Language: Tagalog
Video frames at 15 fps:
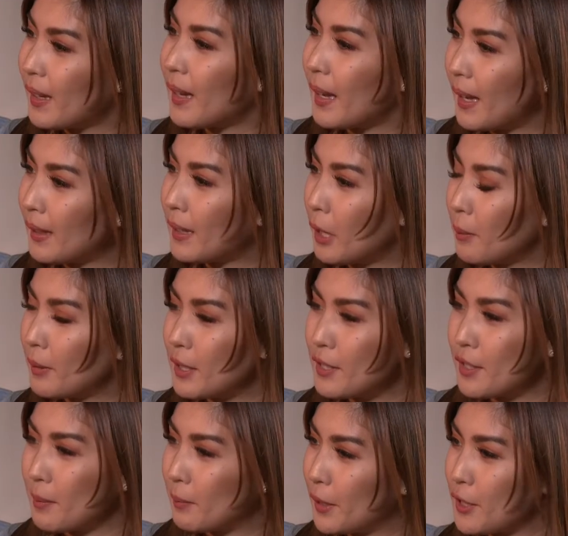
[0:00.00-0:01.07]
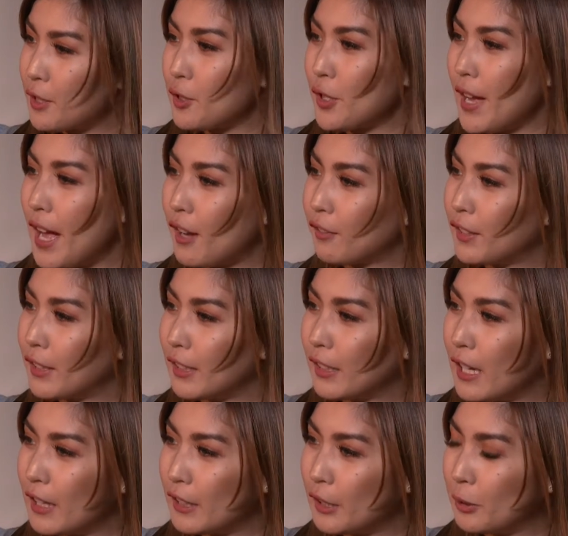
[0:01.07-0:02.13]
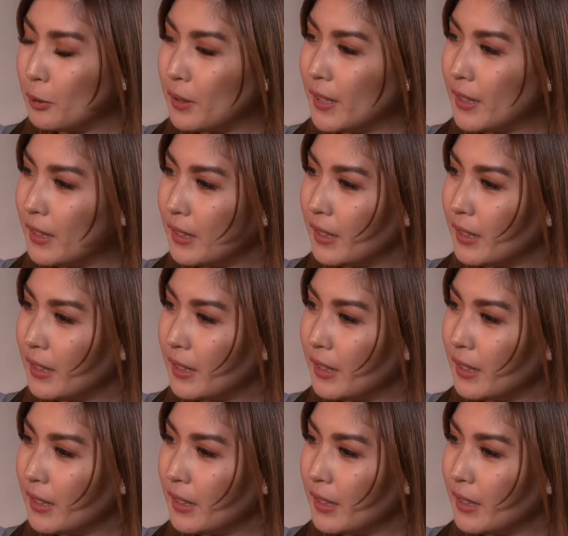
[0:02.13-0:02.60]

Yeah. And how many siblings do you have na naglalaro din?